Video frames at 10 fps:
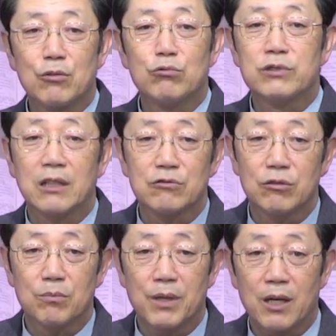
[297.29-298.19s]
우상
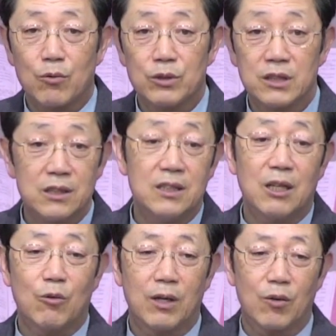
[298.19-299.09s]
숭배하고
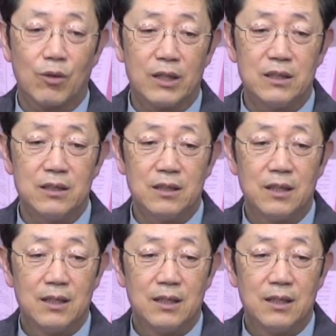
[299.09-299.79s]
신이라고 하고 아니